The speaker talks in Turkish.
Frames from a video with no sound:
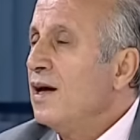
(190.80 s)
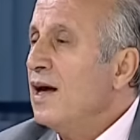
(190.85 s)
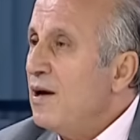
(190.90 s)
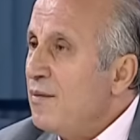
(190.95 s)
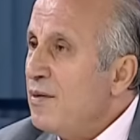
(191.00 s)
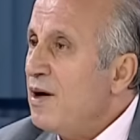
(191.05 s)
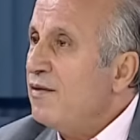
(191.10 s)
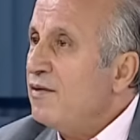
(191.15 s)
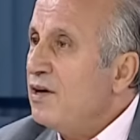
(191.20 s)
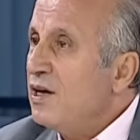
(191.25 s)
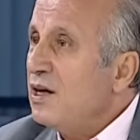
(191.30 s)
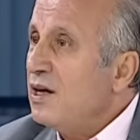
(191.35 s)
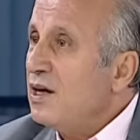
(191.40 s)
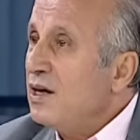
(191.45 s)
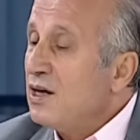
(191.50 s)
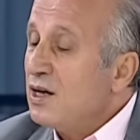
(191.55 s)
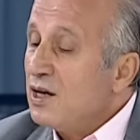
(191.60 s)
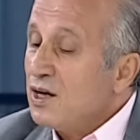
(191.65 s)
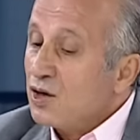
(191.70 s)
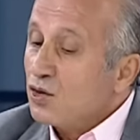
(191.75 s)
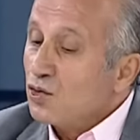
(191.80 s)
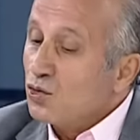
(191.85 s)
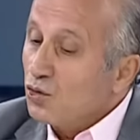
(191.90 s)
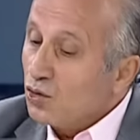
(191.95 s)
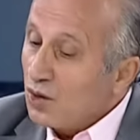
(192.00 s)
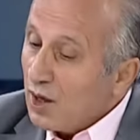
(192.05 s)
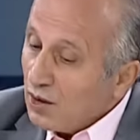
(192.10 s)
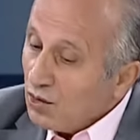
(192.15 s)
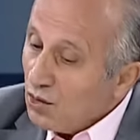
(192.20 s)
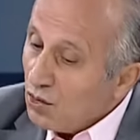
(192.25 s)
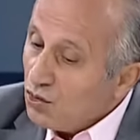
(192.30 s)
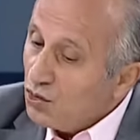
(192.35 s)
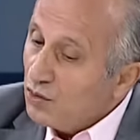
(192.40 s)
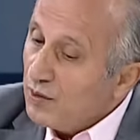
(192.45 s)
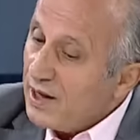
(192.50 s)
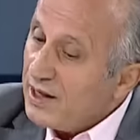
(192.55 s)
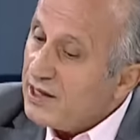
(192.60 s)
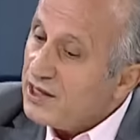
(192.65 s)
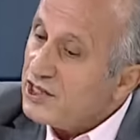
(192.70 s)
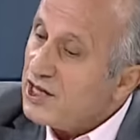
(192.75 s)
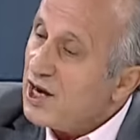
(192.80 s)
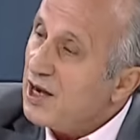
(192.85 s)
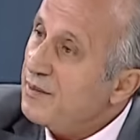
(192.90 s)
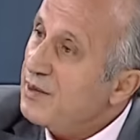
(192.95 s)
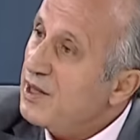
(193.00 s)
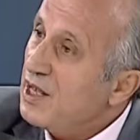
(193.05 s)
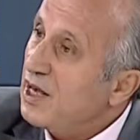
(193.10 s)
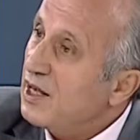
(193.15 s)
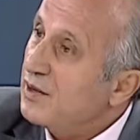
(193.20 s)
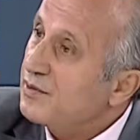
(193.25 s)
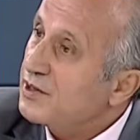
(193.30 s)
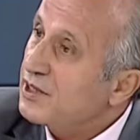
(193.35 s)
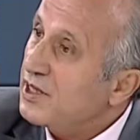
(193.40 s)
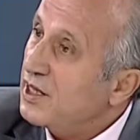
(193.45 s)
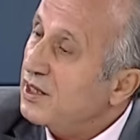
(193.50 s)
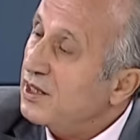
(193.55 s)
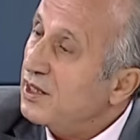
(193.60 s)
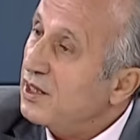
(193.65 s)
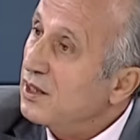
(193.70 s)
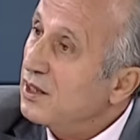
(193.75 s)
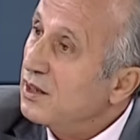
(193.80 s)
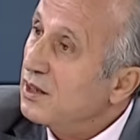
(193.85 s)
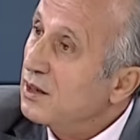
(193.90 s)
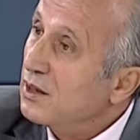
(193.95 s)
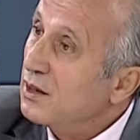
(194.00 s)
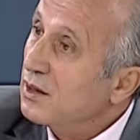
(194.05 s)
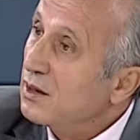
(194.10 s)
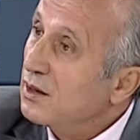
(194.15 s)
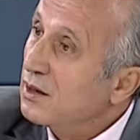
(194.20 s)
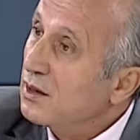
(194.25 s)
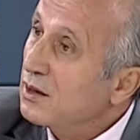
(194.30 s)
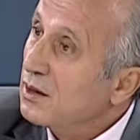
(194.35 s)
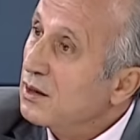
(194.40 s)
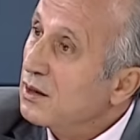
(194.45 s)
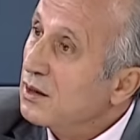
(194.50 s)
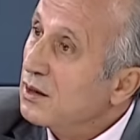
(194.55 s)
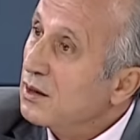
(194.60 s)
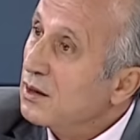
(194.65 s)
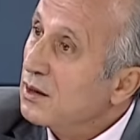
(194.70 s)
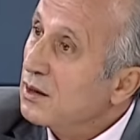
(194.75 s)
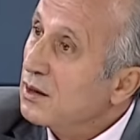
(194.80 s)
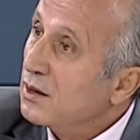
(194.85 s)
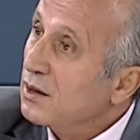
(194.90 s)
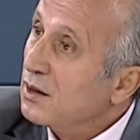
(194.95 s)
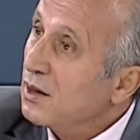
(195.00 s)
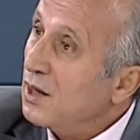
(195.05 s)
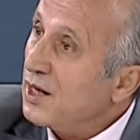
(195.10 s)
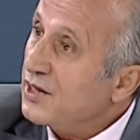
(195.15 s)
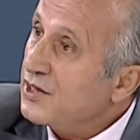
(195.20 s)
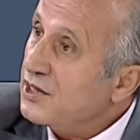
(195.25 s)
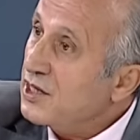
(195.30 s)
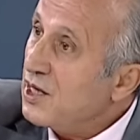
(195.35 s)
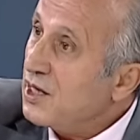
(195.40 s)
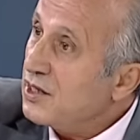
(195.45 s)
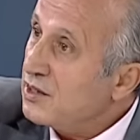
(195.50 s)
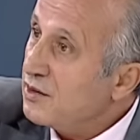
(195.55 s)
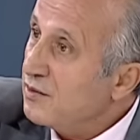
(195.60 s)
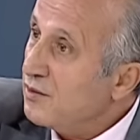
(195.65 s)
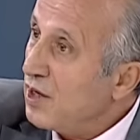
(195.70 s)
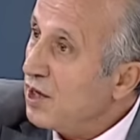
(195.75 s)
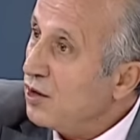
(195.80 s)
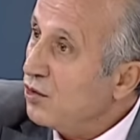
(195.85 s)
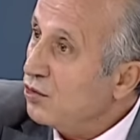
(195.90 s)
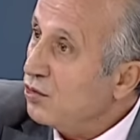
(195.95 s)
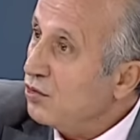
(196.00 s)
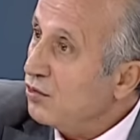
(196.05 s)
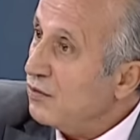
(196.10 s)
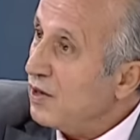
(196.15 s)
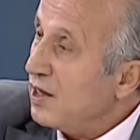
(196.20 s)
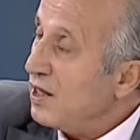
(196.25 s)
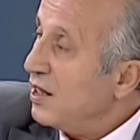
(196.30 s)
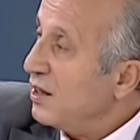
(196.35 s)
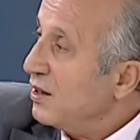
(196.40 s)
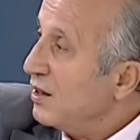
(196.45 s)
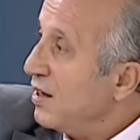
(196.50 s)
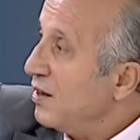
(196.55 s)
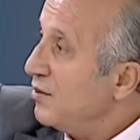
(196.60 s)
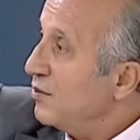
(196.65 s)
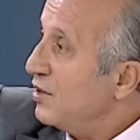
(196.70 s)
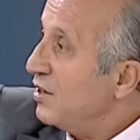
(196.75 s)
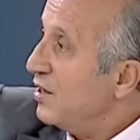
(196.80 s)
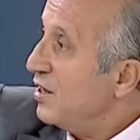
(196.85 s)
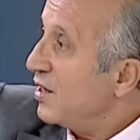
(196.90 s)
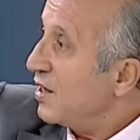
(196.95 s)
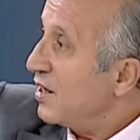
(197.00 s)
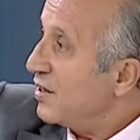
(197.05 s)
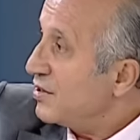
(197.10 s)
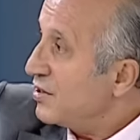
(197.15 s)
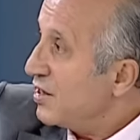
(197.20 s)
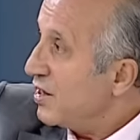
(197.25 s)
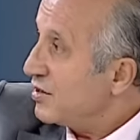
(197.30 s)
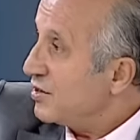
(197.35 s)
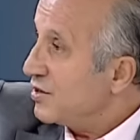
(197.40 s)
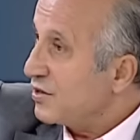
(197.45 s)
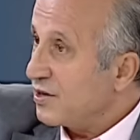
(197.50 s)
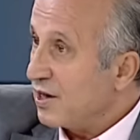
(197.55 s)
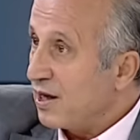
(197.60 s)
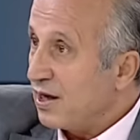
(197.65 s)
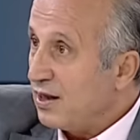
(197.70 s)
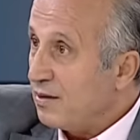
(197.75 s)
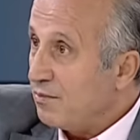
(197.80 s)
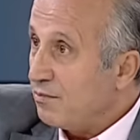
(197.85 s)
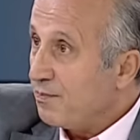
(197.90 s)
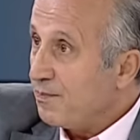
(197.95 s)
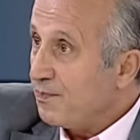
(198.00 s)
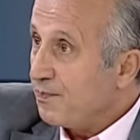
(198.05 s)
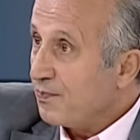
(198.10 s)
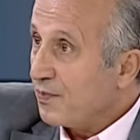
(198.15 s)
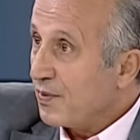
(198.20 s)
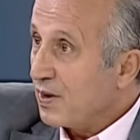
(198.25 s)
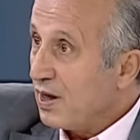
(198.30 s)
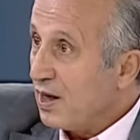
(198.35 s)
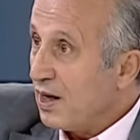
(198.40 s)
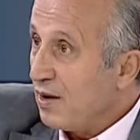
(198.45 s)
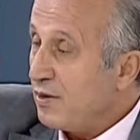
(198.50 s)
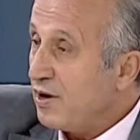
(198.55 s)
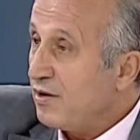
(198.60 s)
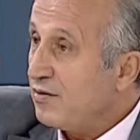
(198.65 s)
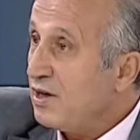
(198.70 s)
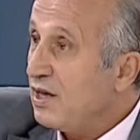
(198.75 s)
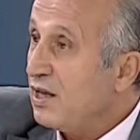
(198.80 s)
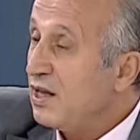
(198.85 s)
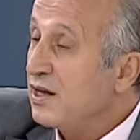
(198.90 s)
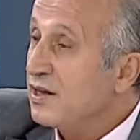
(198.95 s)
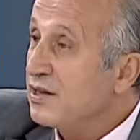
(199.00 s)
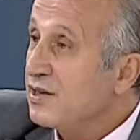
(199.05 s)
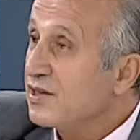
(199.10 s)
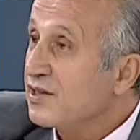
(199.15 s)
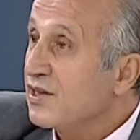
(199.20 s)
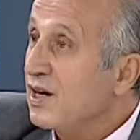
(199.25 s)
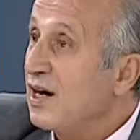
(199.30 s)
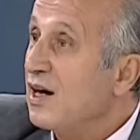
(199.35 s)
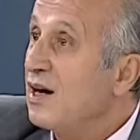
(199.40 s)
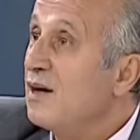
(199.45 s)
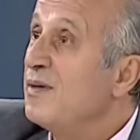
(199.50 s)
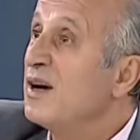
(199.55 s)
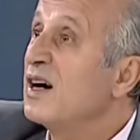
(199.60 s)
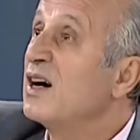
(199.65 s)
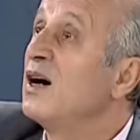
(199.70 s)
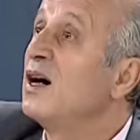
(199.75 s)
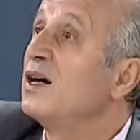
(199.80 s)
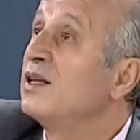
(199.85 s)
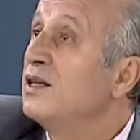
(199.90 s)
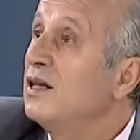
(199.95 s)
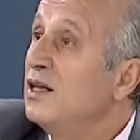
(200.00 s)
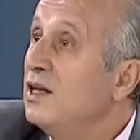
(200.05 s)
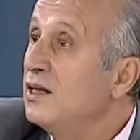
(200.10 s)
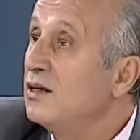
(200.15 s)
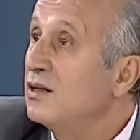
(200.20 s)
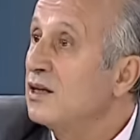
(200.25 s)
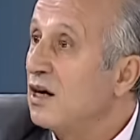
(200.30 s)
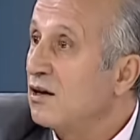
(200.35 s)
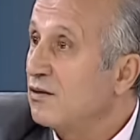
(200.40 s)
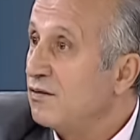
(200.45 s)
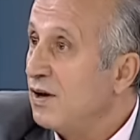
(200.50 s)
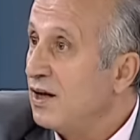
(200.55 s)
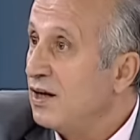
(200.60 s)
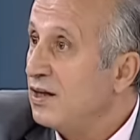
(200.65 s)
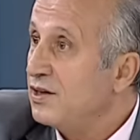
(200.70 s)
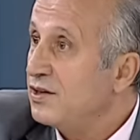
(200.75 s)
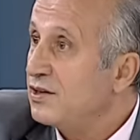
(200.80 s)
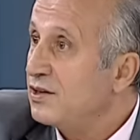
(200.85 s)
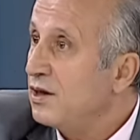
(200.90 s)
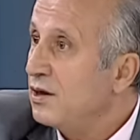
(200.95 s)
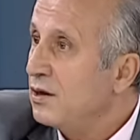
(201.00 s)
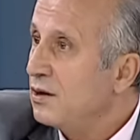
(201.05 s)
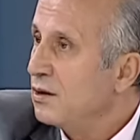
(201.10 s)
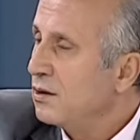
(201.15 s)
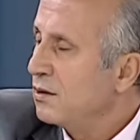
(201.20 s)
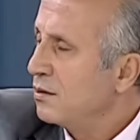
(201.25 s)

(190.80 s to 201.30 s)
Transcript: Emevi, Kur'an okumayı camiye hapsetti. Haccacı Melun veya namı diğer Haccacı Zalim, Emevilerin sahabe katili Irak valisi.